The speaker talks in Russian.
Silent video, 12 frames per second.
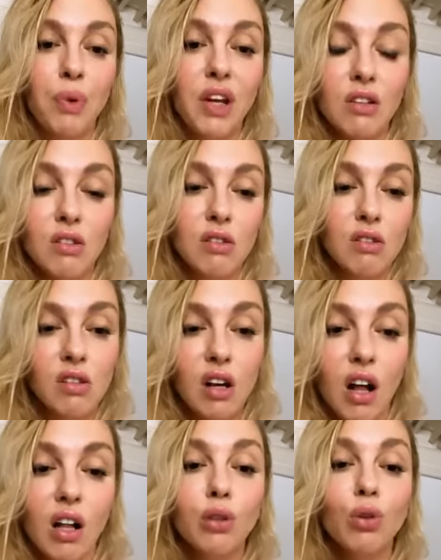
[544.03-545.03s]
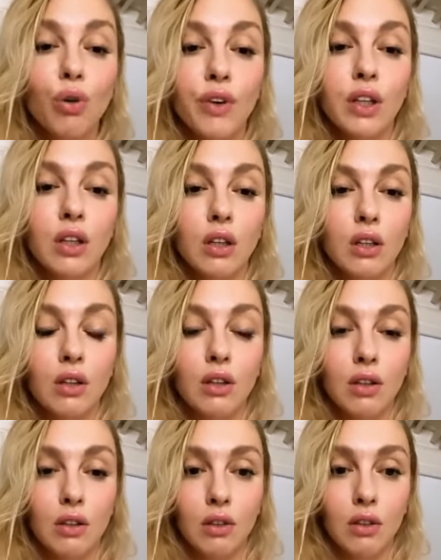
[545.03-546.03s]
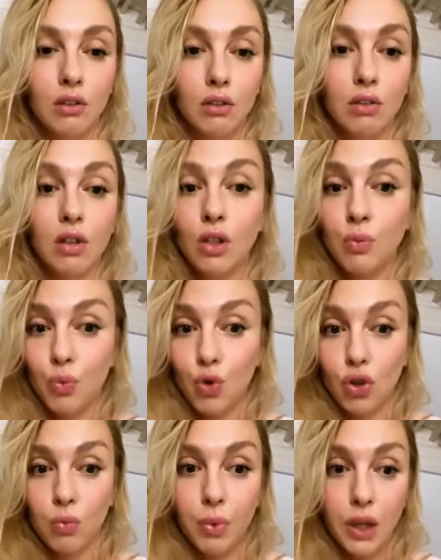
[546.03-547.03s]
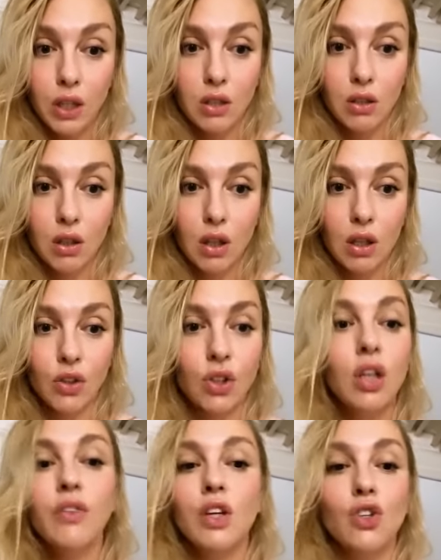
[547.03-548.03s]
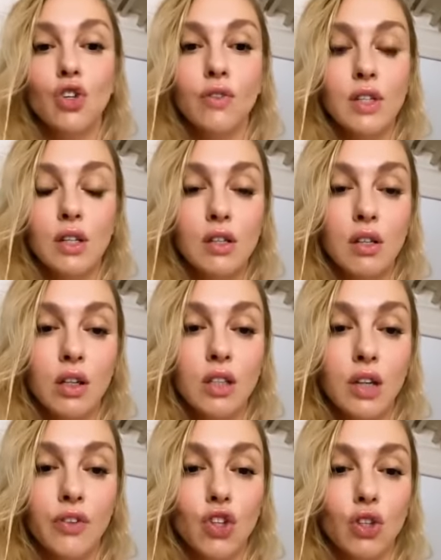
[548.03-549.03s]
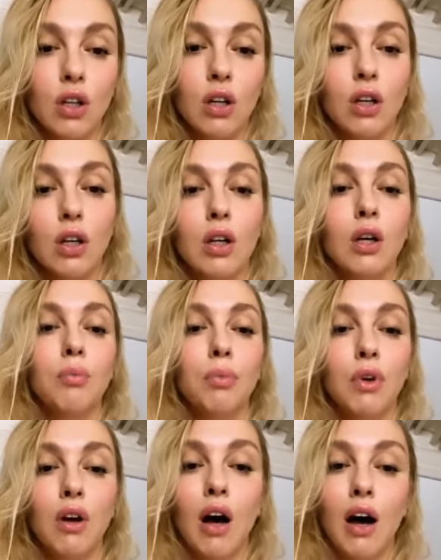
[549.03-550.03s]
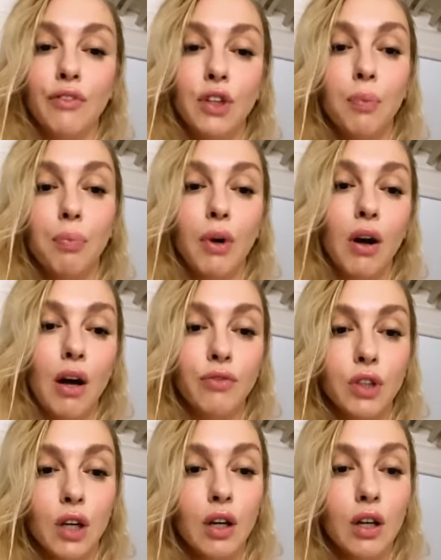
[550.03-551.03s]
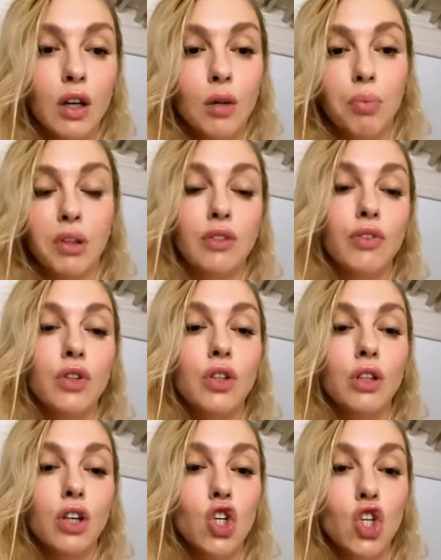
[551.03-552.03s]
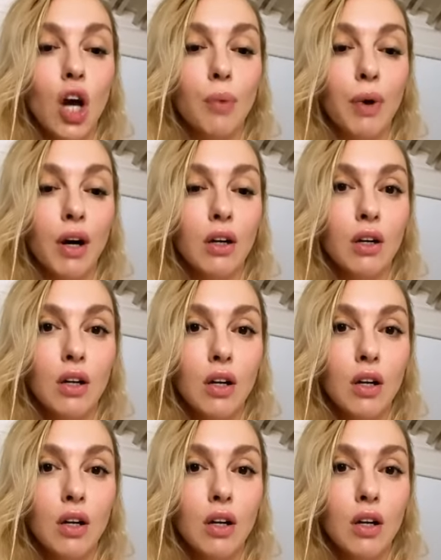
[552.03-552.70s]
принц заколдованный?» «Да не может быть!» – недоверчиво сказала девочка. «Правда, правда!» – подтвердила жаба.